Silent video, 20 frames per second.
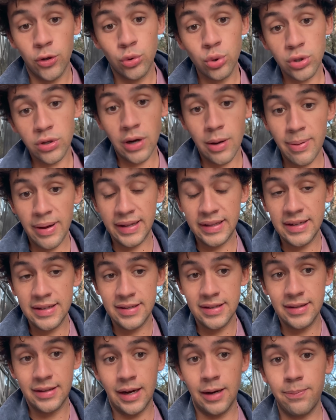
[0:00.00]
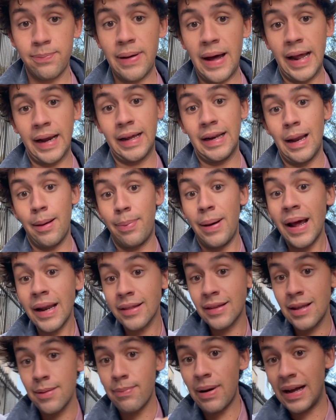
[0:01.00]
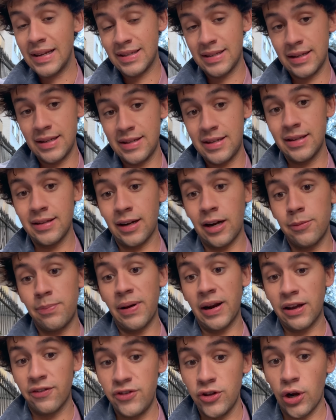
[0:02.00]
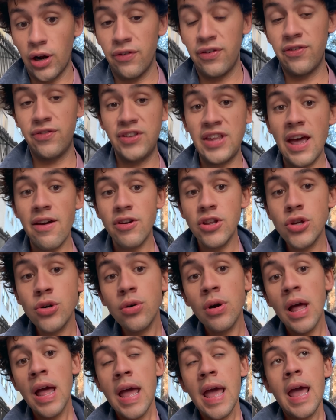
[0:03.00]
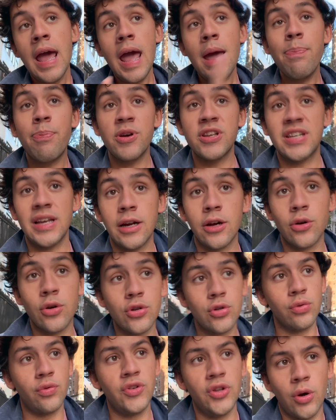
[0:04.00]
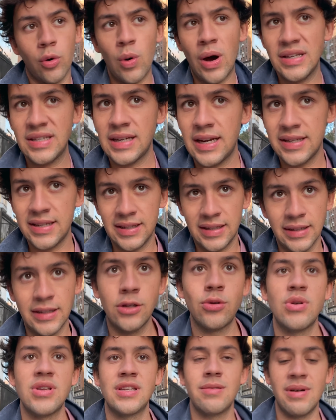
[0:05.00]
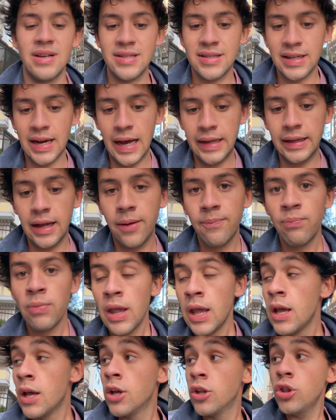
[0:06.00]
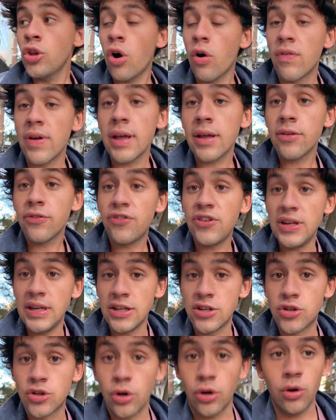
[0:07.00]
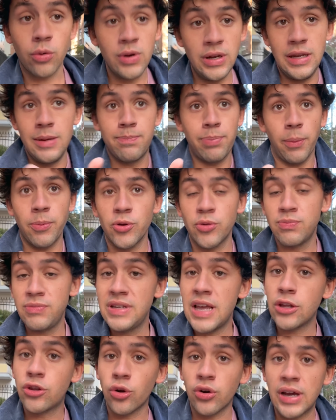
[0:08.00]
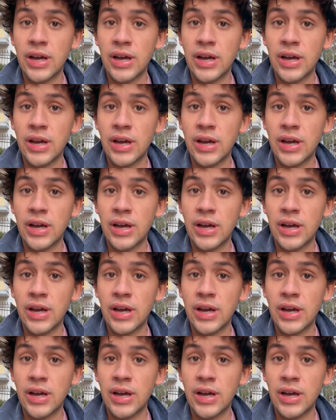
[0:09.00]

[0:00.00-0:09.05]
tutta una parte di Central Park, la parte bassa di Central Park fino alla Fifth Avenue e poi salgono su fino quasi alla 72esima strada, dove finiscono, quindi proprio dietro